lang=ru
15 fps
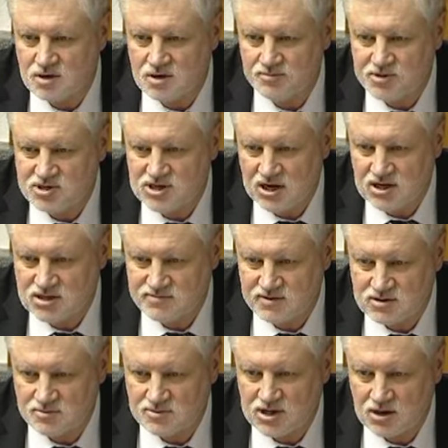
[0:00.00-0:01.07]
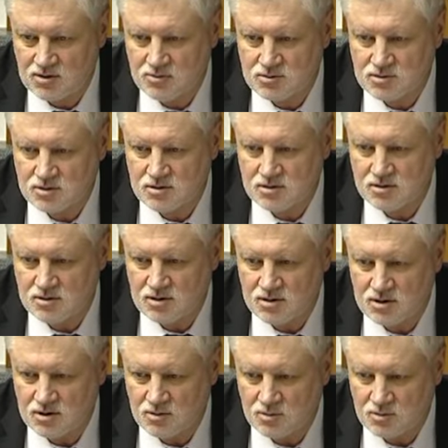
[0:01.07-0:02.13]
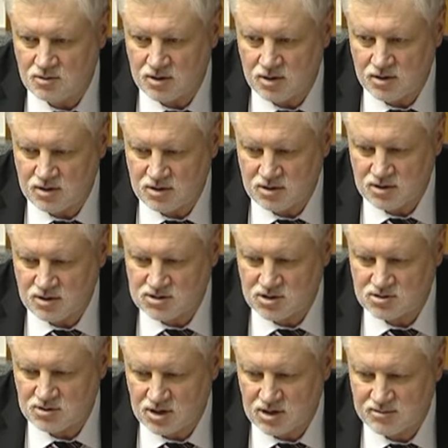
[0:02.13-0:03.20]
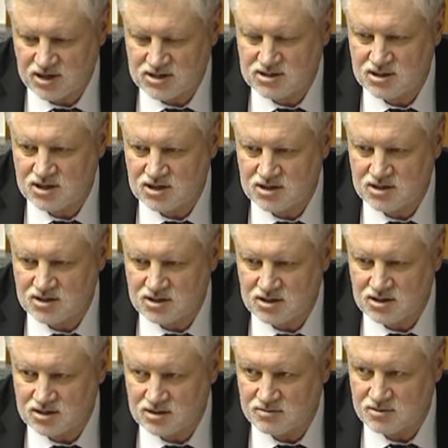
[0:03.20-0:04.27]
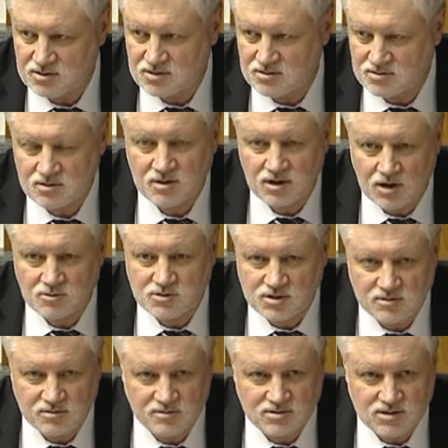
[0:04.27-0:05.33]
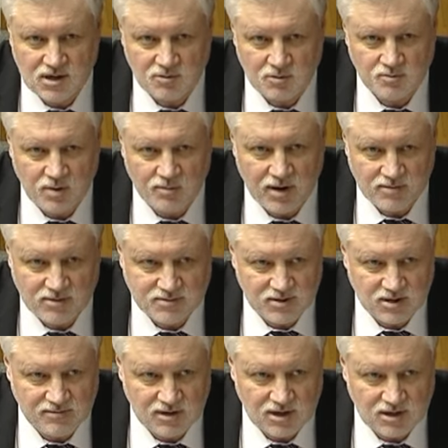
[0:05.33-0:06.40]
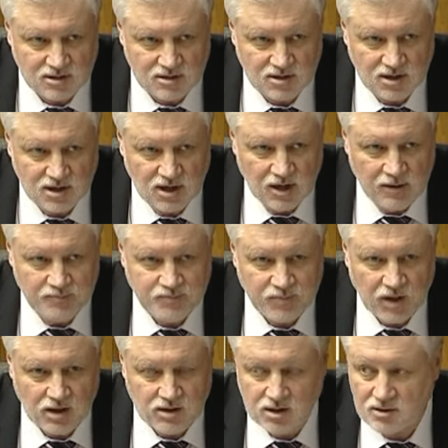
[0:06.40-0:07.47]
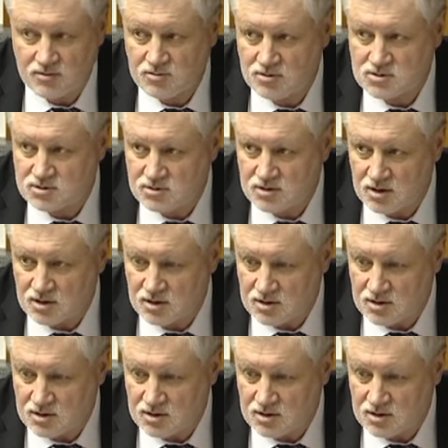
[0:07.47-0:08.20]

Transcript: э, печально известному закону э, о сексуальном насилии и, вот, ну, короче, закон по борьбе с педофилией. Дело в том, что